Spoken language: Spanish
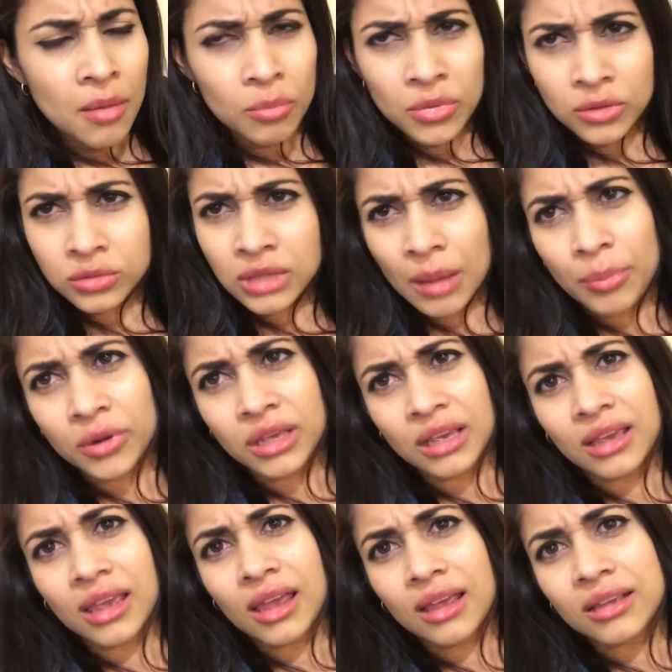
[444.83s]
Me asustaba porque es
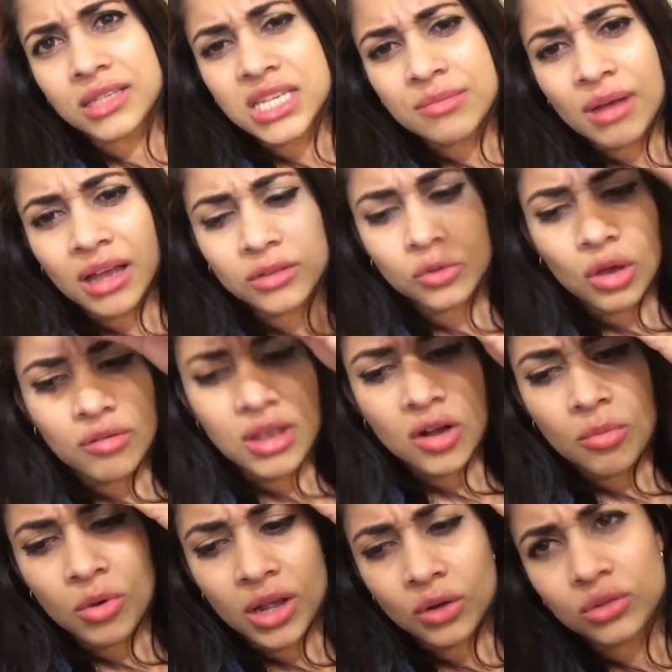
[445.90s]
que encima todavía
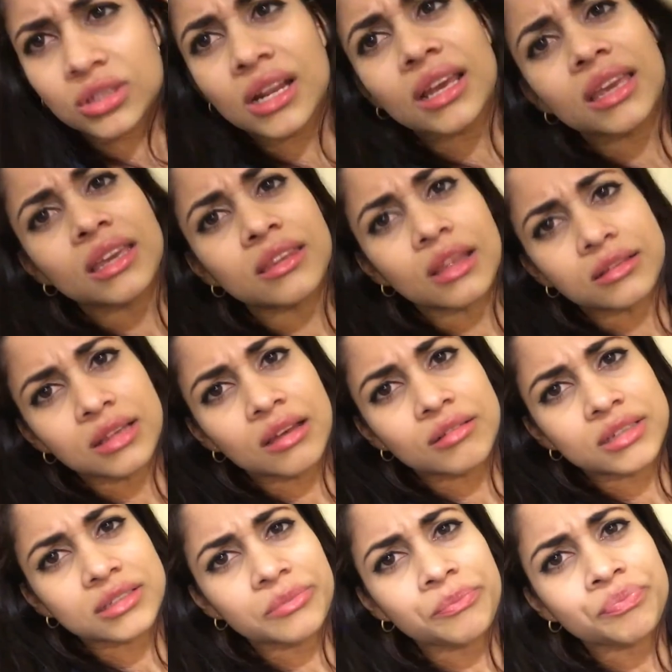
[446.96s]
como que no se le quita,
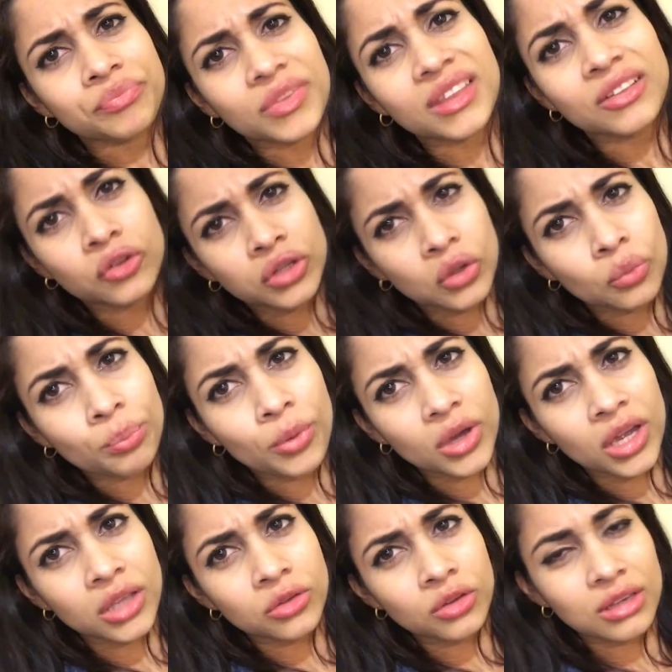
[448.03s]
¿sabes? tiene un
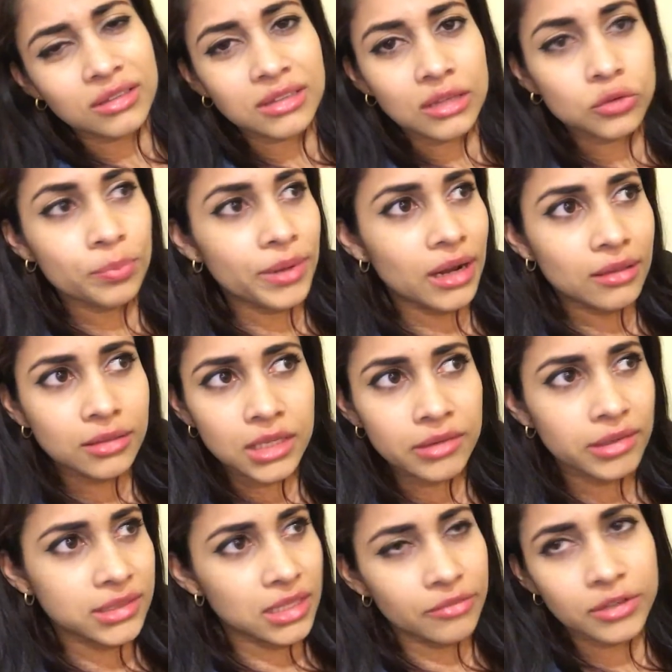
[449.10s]
poquito, ya está súper
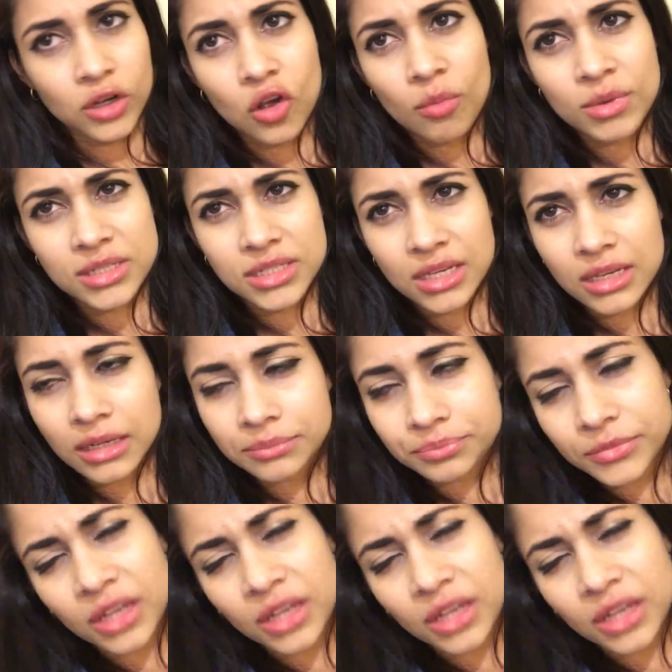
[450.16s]
activa, está bien como es ella.